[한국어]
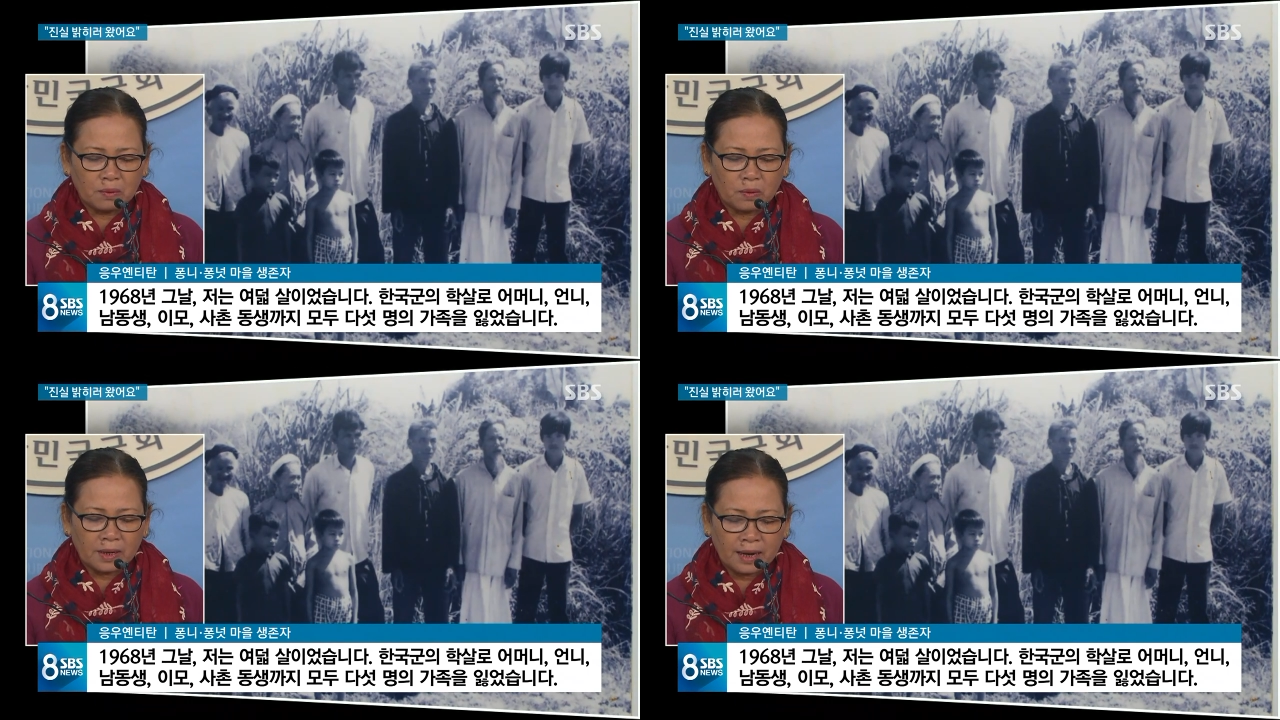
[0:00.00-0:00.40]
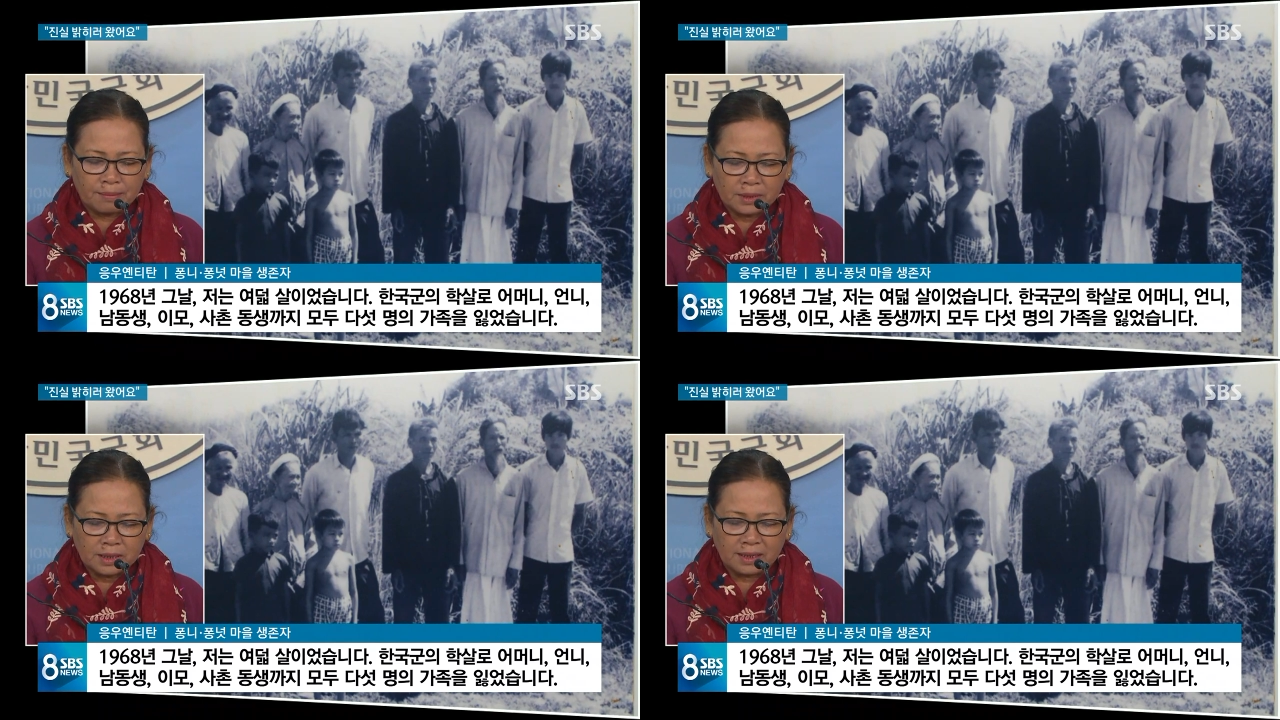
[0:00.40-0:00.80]
của
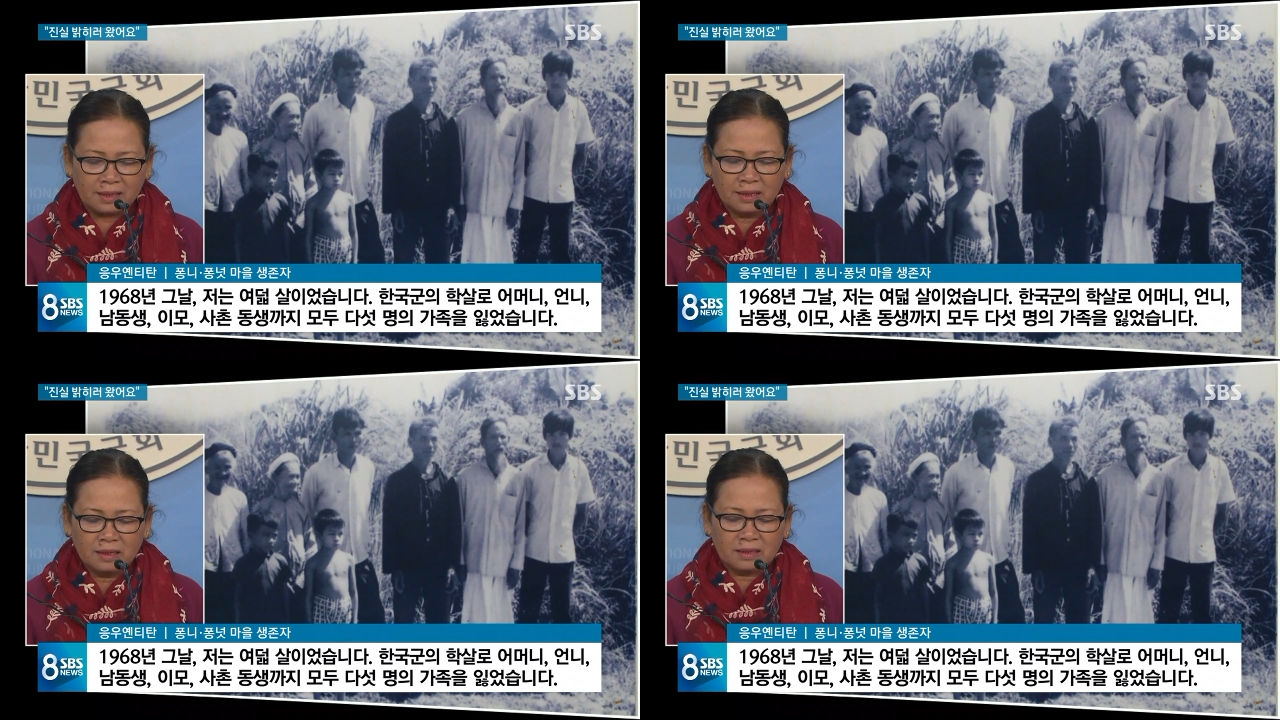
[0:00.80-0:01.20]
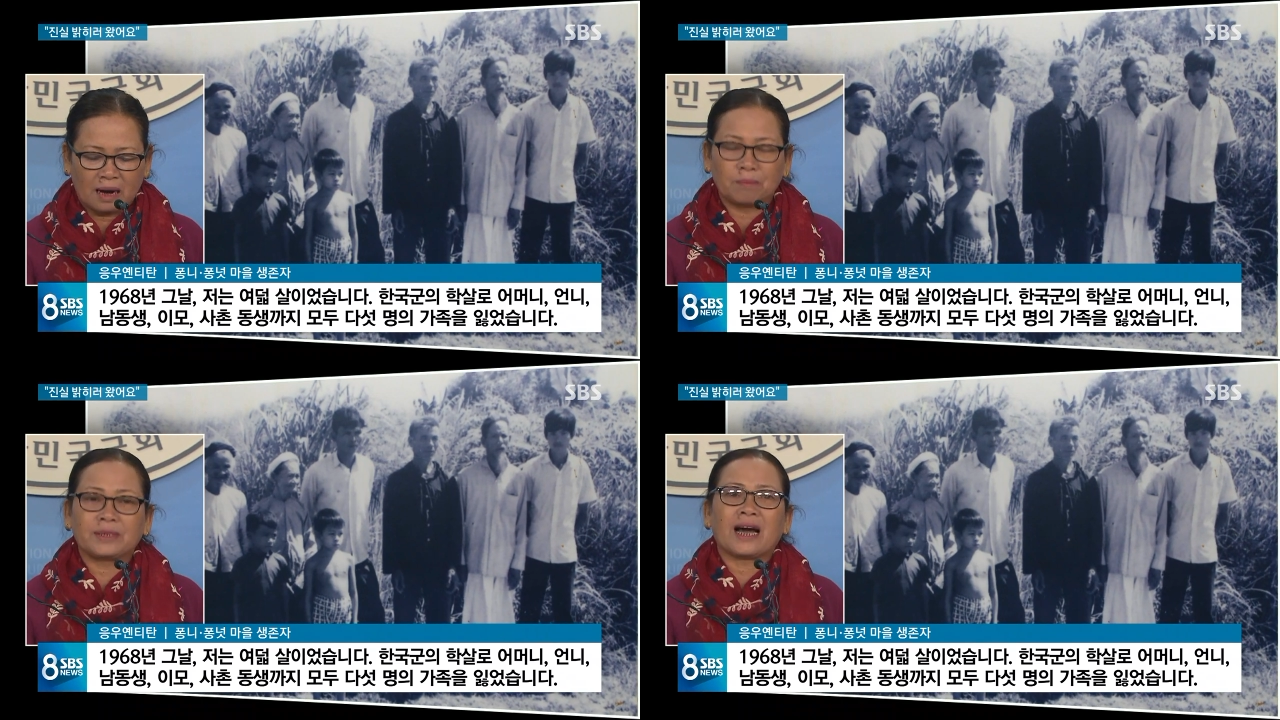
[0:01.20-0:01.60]
5 người
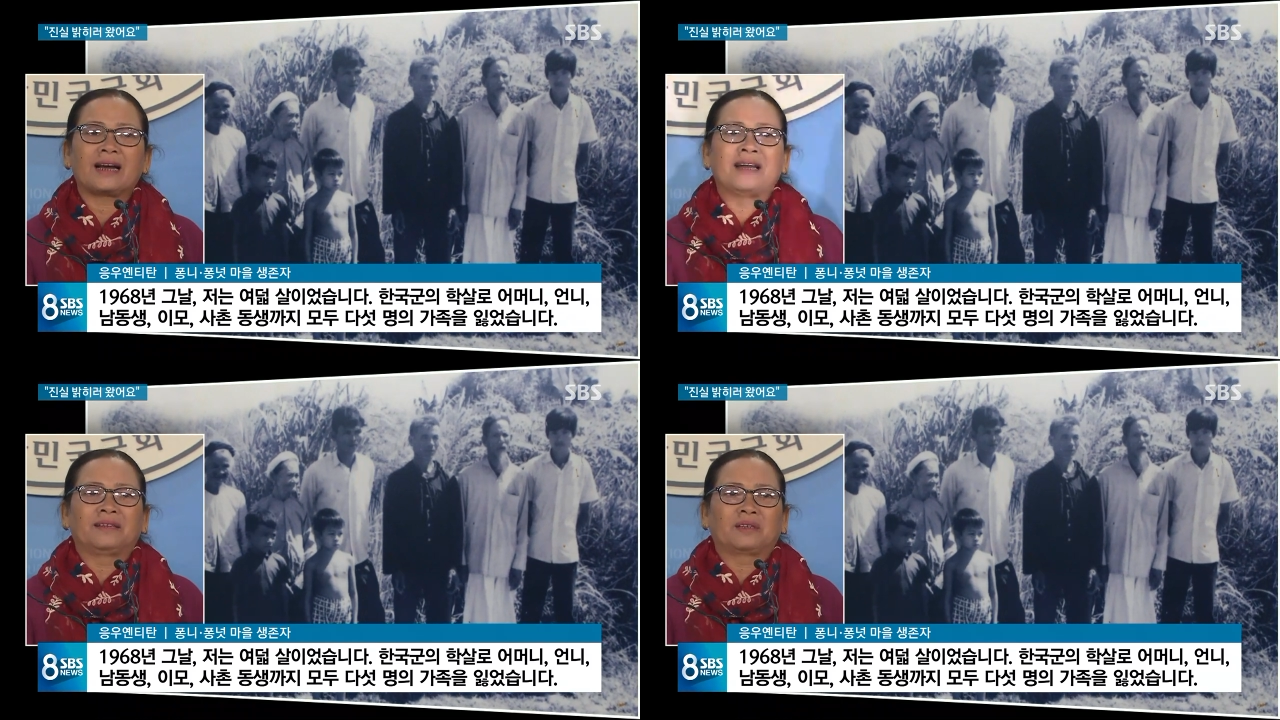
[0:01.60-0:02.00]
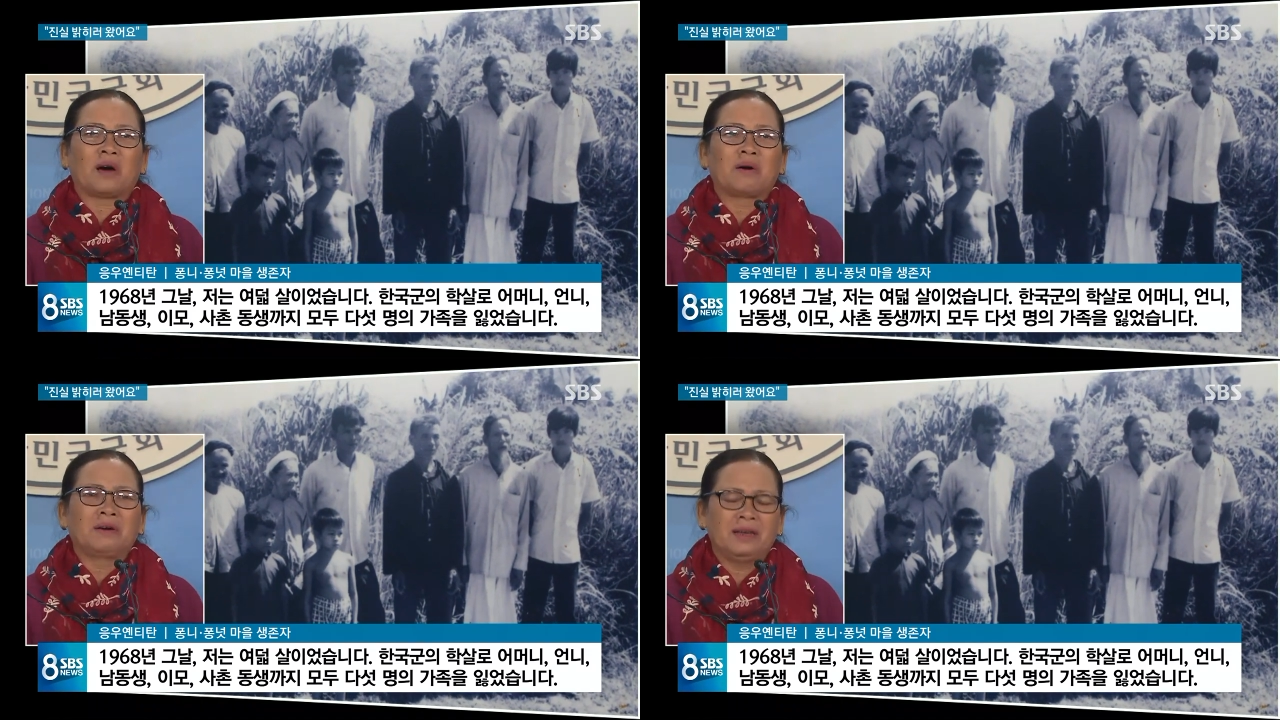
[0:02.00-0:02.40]
trong gia đình
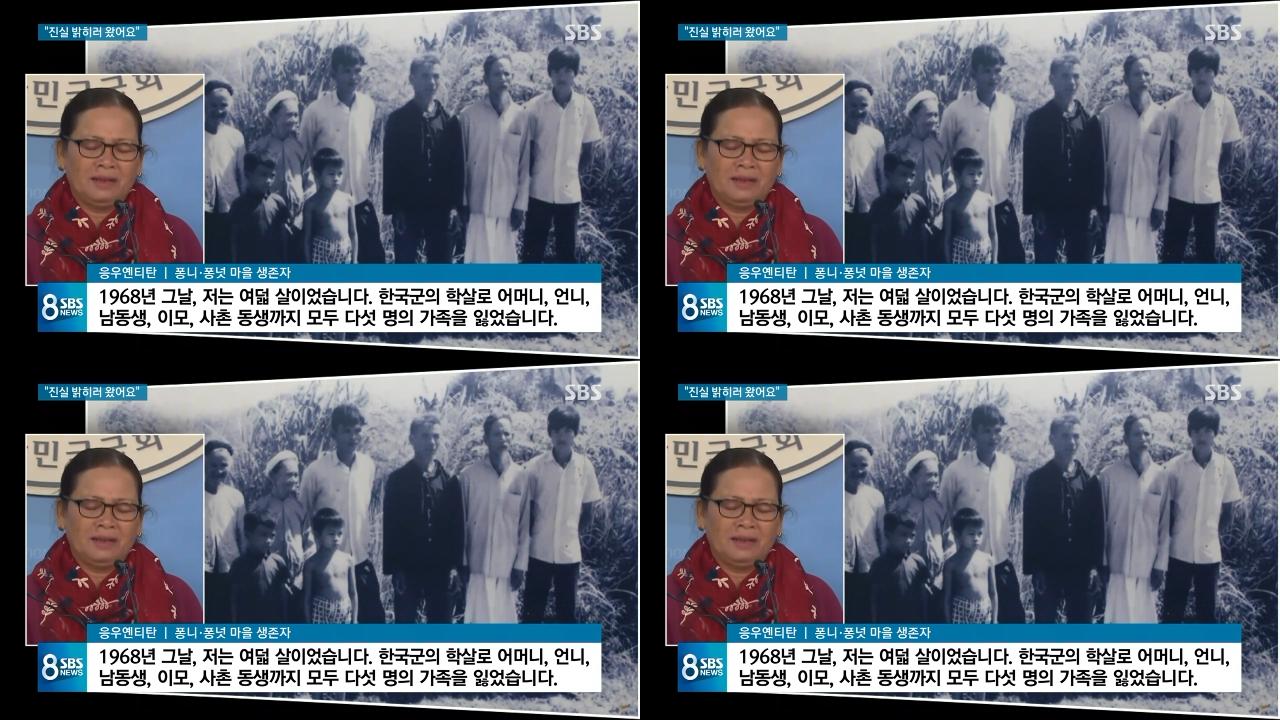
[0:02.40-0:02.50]
tôi.